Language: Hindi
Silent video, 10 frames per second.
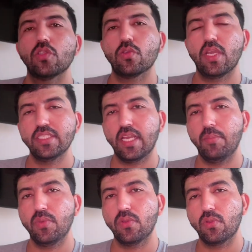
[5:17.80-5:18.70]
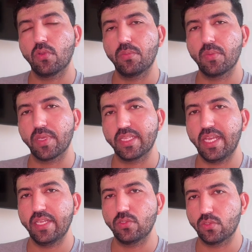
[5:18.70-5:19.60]
तो गैज़ आप लोगों को भी
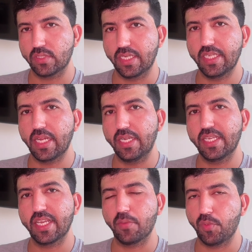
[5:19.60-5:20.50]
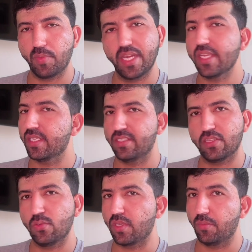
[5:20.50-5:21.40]
पता है जो सनी गाड़िया कभी मैं लेके
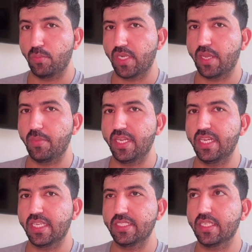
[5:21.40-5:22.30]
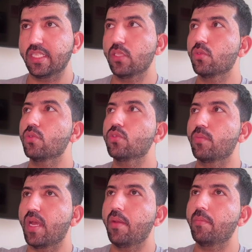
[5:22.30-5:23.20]
जाता हूँ कभी बड़ा भाई लेके जाता है तो
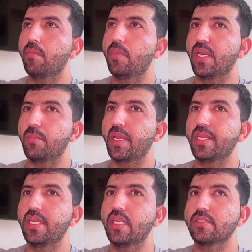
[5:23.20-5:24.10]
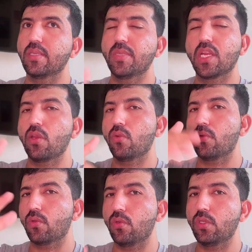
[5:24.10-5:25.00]
सुबह बड़े भाई ने समीरा
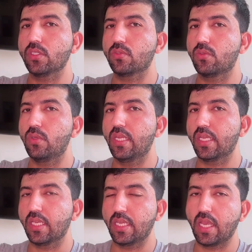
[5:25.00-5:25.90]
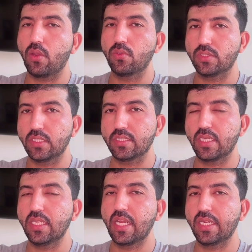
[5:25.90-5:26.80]
लोगों को स्कूल लेके गया उसी
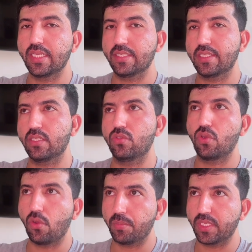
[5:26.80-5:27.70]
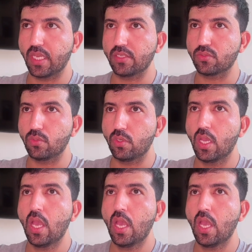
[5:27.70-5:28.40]
सनी गाड़ी के साथ ड्रॉप किया स्कूल